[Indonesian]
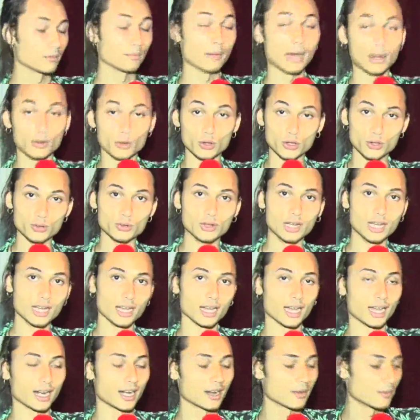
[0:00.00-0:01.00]
marun juga
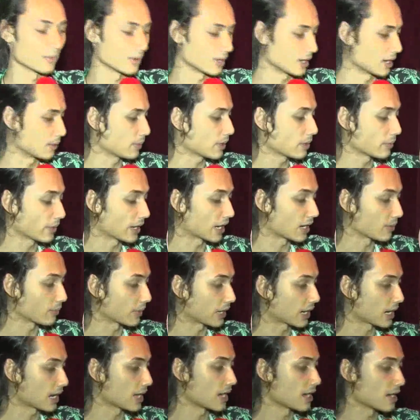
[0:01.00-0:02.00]
karena apa
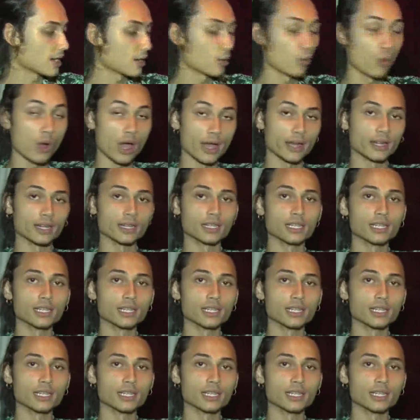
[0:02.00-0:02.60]
merah-merah wine